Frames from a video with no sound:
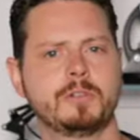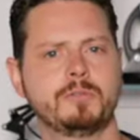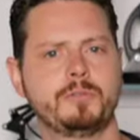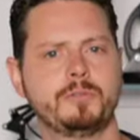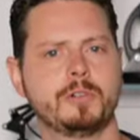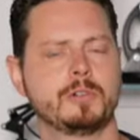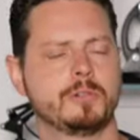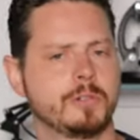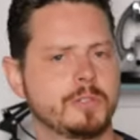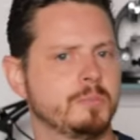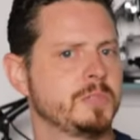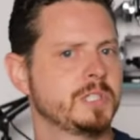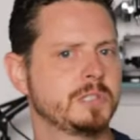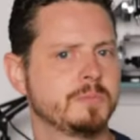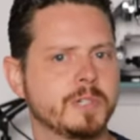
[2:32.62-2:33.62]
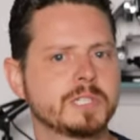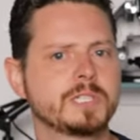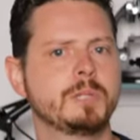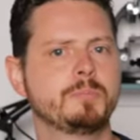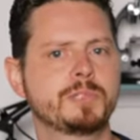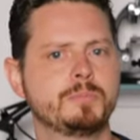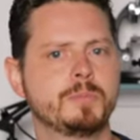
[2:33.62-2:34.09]
ranführen, euch ein bisschen was
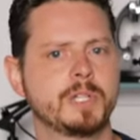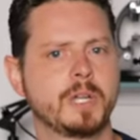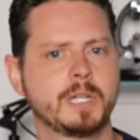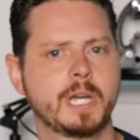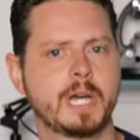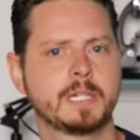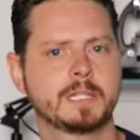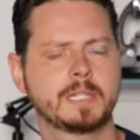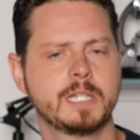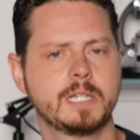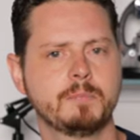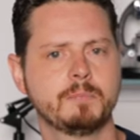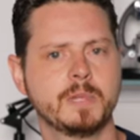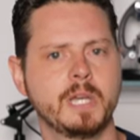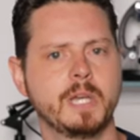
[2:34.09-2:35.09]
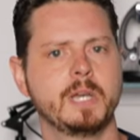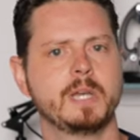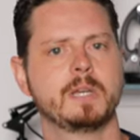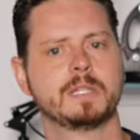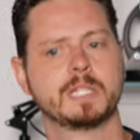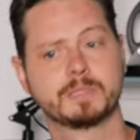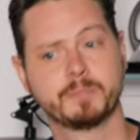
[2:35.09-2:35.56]
Tipps mit an die Hand geben,
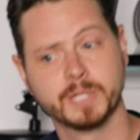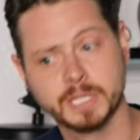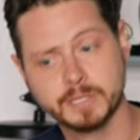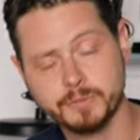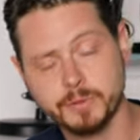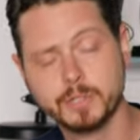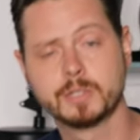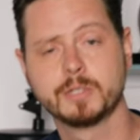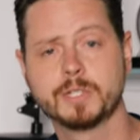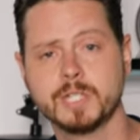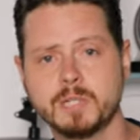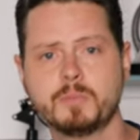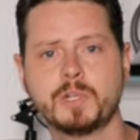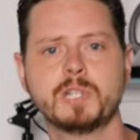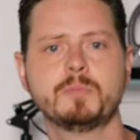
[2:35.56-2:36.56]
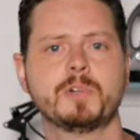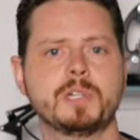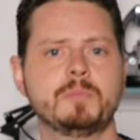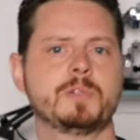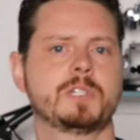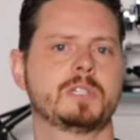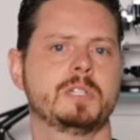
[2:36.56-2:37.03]
dass man das wirklich immer, immer,
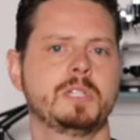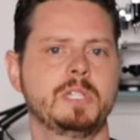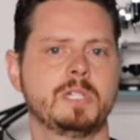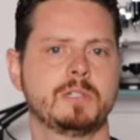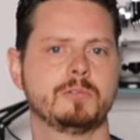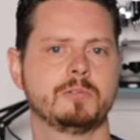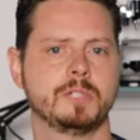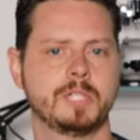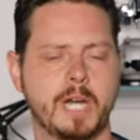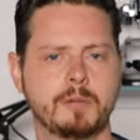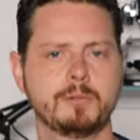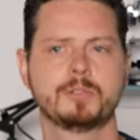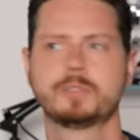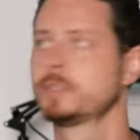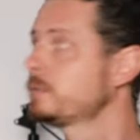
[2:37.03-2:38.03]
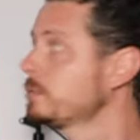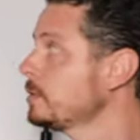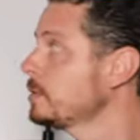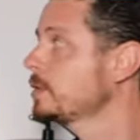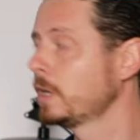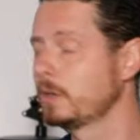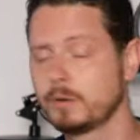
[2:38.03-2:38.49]
immer trainiert und dadurch
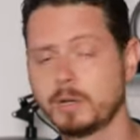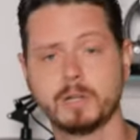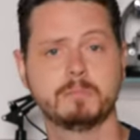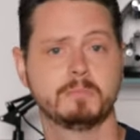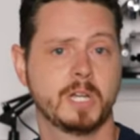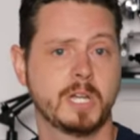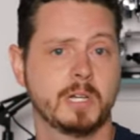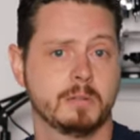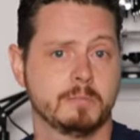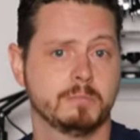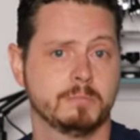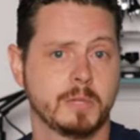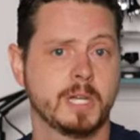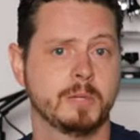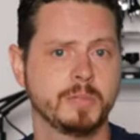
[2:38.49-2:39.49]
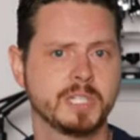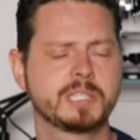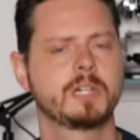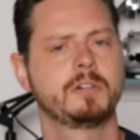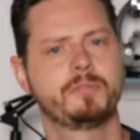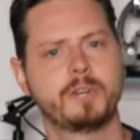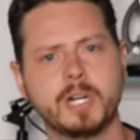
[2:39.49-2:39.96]
natürlich auch ein
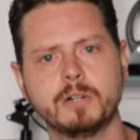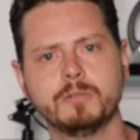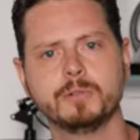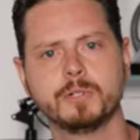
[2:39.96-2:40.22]
besserer Fahrer